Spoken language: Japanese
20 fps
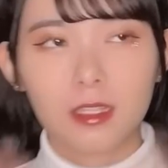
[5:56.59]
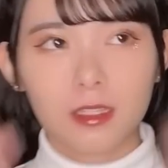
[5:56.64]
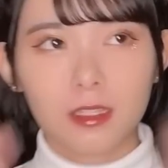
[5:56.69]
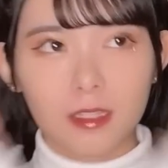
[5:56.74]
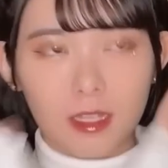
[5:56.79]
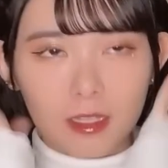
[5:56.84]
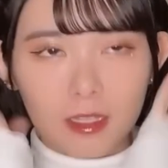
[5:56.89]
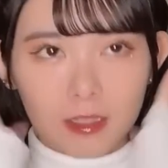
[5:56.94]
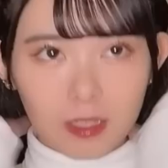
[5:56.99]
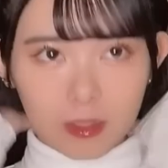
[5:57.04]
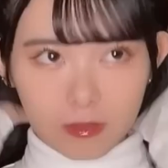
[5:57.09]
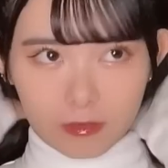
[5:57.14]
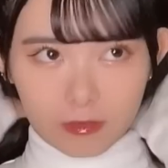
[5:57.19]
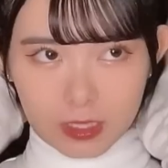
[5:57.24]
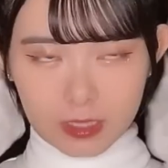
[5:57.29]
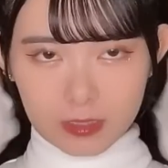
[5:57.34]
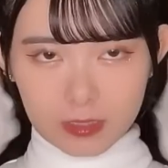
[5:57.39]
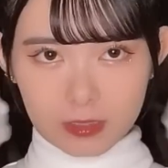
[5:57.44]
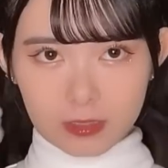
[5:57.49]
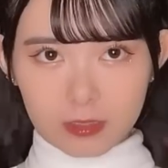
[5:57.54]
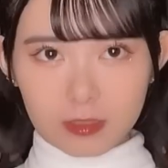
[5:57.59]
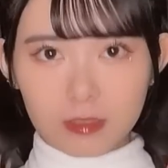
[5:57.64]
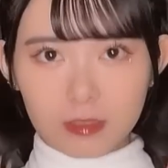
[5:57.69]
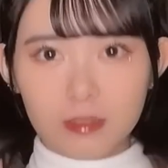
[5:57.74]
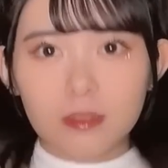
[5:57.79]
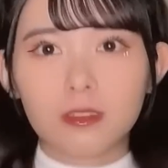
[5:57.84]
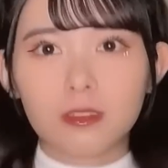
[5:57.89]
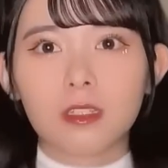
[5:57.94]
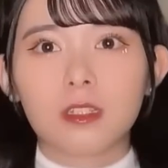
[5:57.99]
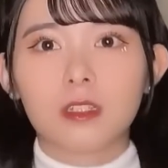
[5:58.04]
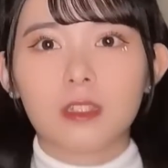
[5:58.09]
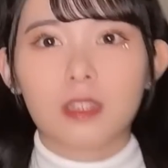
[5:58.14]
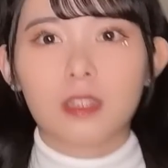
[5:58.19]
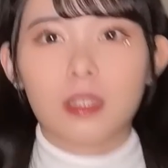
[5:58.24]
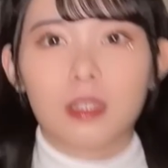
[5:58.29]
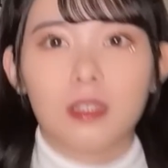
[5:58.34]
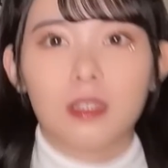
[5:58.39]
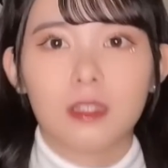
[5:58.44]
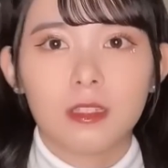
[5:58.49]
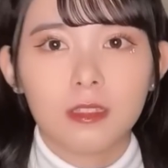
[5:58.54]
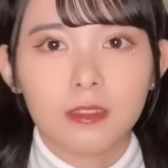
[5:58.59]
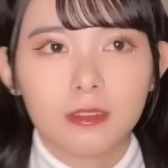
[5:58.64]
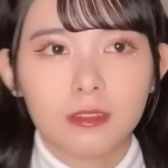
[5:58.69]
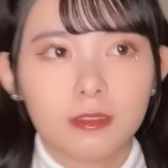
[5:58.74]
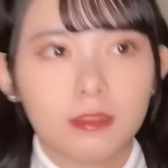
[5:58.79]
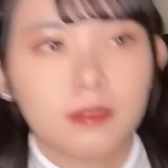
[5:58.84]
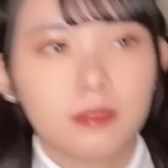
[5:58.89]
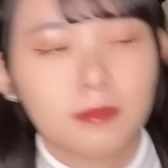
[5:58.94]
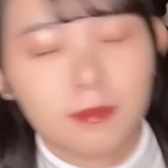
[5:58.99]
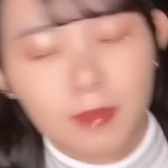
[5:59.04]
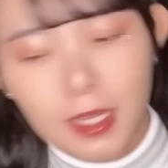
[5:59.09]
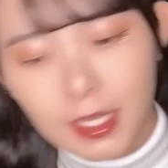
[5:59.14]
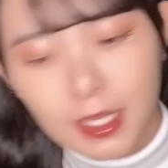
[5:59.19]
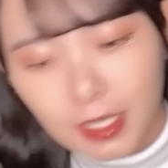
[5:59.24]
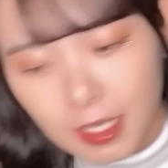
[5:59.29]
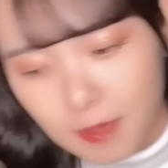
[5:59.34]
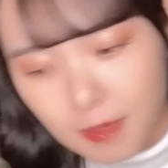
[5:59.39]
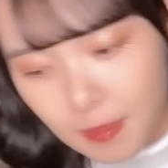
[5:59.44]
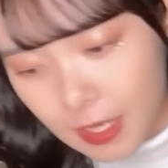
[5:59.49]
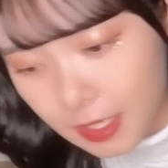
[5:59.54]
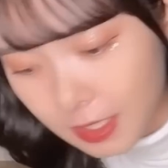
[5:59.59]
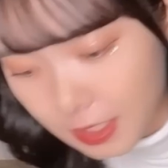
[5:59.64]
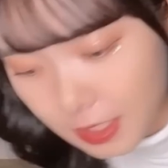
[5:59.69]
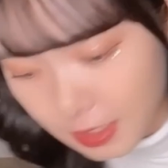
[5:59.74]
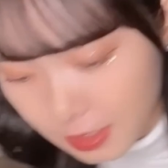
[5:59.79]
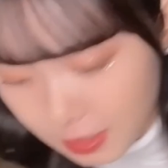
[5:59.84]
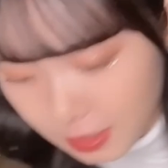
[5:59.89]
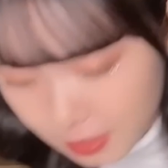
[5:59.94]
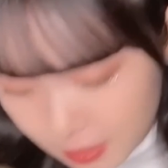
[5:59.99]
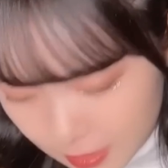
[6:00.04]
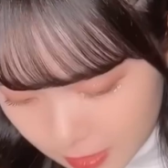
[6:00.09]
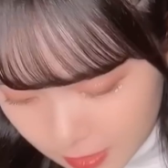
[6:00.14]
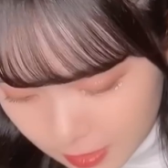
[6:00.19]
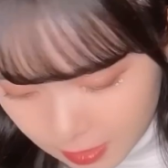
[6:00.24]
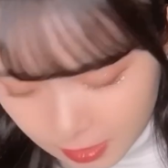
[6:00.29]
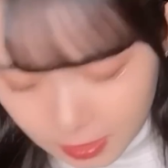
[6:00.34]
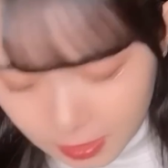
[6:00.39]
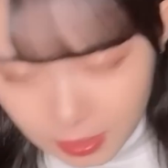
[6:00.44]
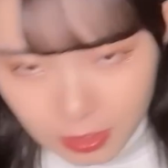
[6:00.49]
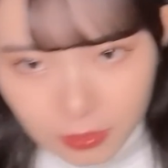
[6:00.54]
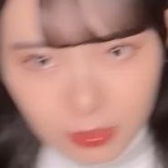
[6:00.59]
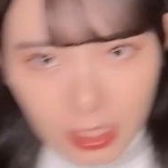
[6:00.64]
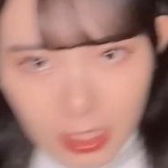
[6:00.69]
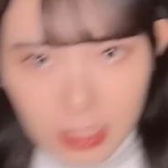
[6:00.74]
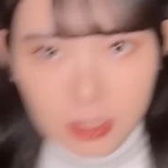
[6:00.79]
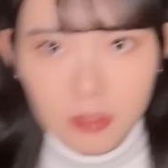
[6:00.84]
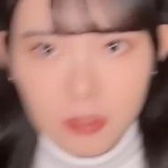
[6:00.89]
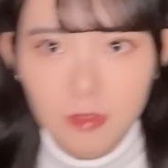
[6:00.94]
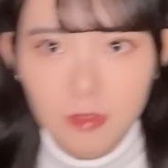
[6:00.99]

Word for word: なんだろうななんかね、毎回毎回、こう誕生